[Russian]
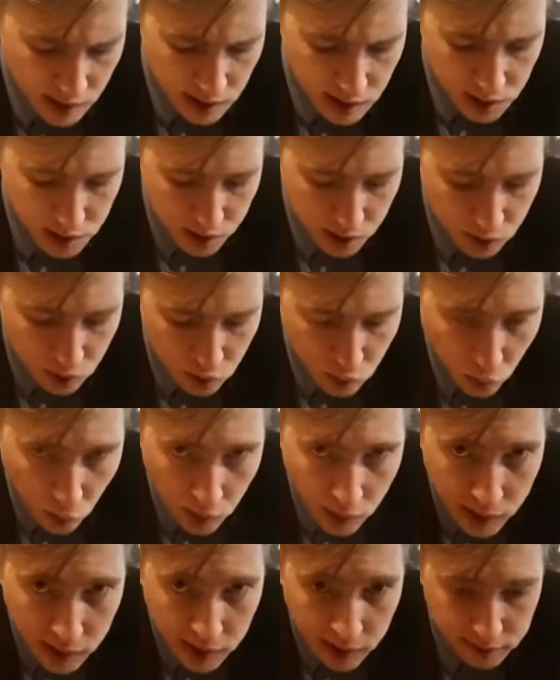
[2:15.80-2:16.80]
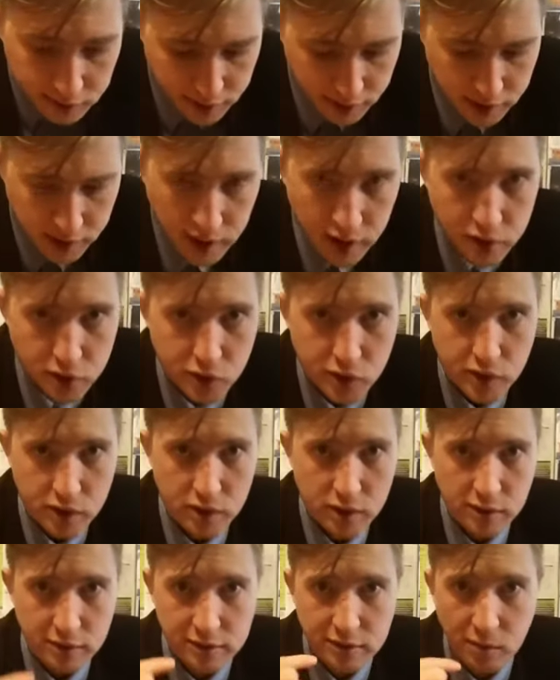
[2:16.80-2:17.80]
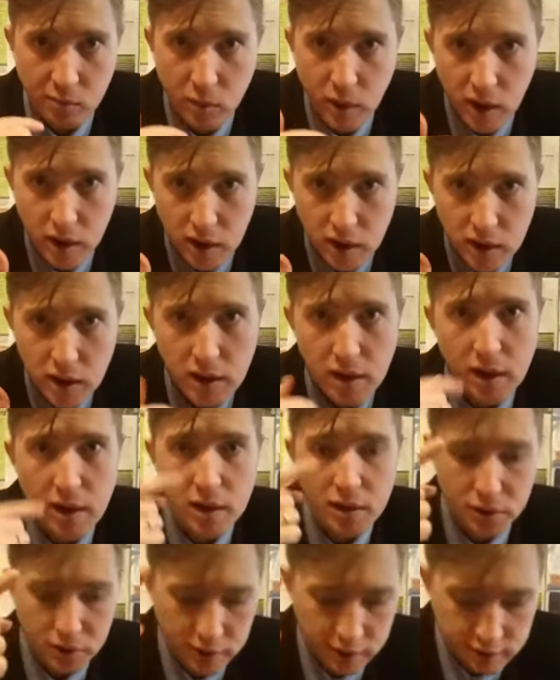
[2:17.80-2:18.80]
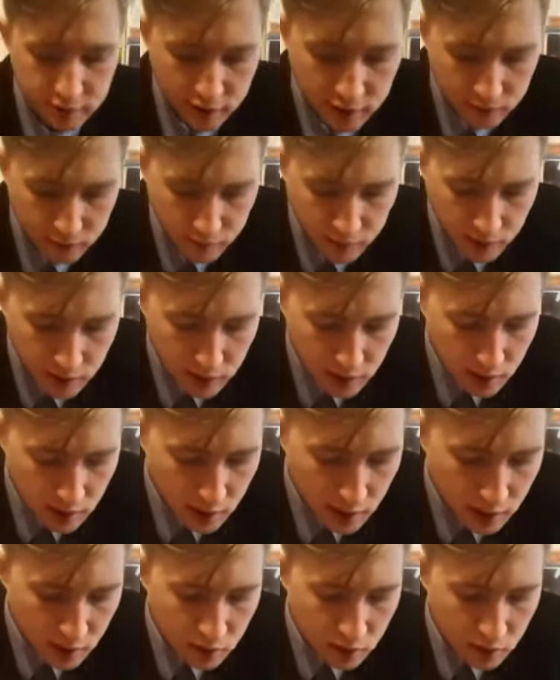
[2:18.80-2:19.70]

И не только за наши, не за мои, не за твои,